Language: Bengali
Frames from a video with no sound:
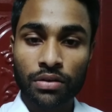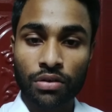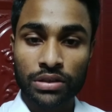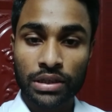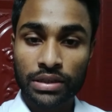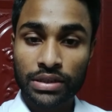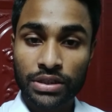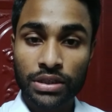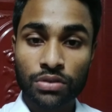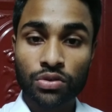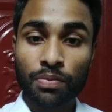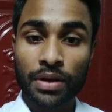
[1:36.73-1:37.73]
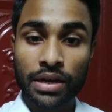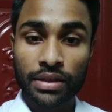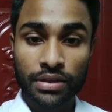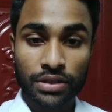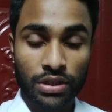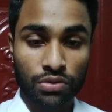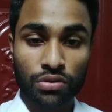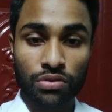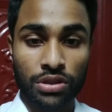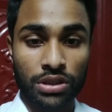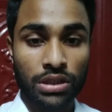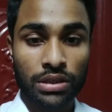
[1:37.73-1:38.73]
অর্থাৎ ইনস্টিটিউট অফ হেলথ
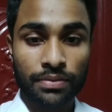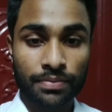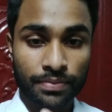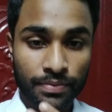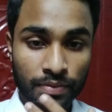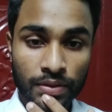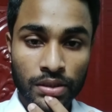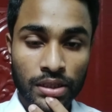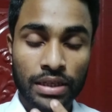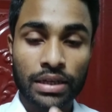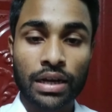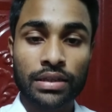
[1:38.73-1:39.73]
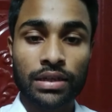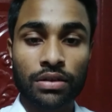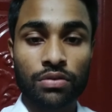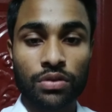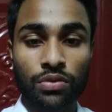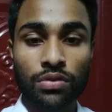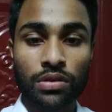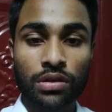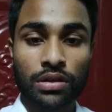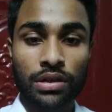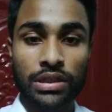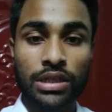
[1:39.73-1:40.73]
টেকনোলজি এখান থেকেও কিন্তু
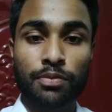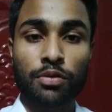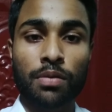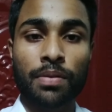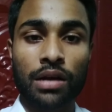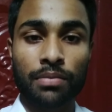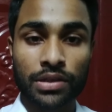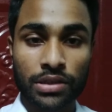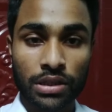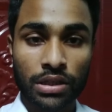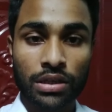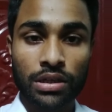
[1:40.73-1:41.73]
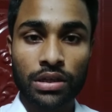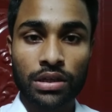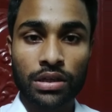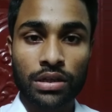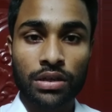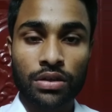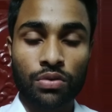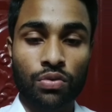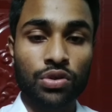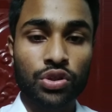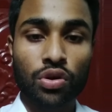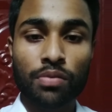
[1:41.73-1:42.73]
ডিপ্লোমা ফার্মাসি
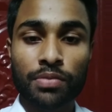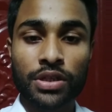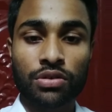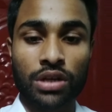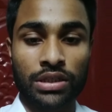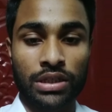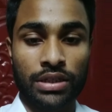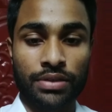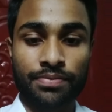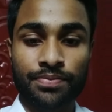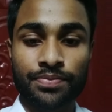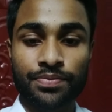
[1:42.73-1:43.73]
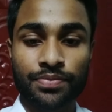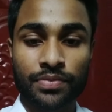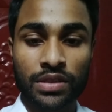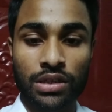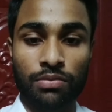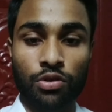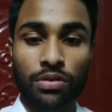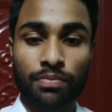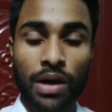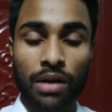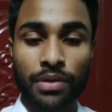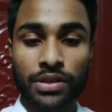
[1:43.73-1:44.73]
কোর্স কমপ্লিট করা যায় এবং
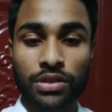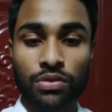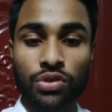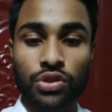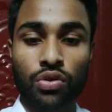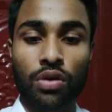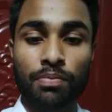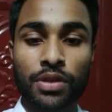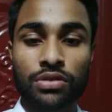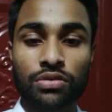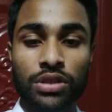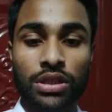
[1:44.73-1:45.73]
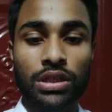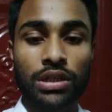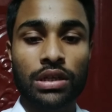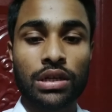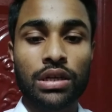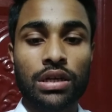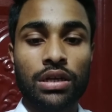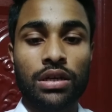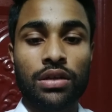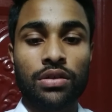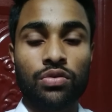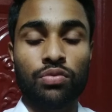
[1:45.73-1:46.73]
ফার্মাসি কোর্স কমপ্লিট করে
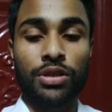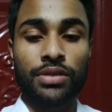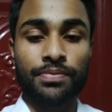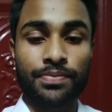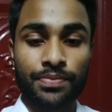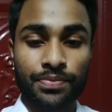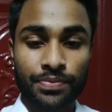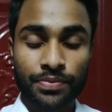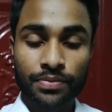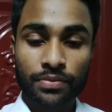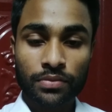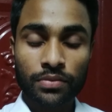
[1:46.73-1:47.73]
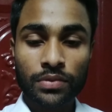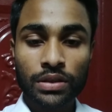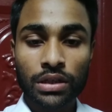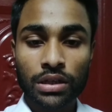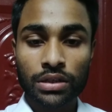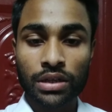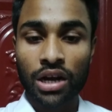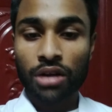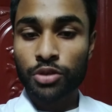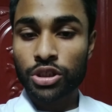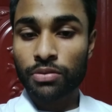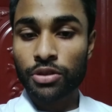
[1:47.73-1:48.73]
তুমি ঢাকা
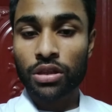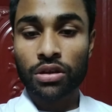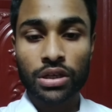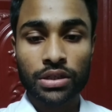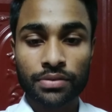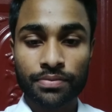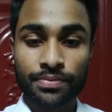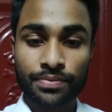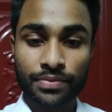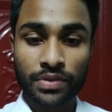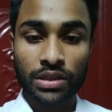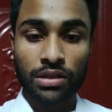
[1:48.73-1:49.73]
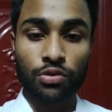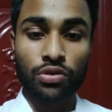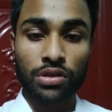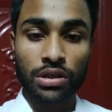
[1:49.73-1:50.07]
বিশ্ববিদ্যালয় এবং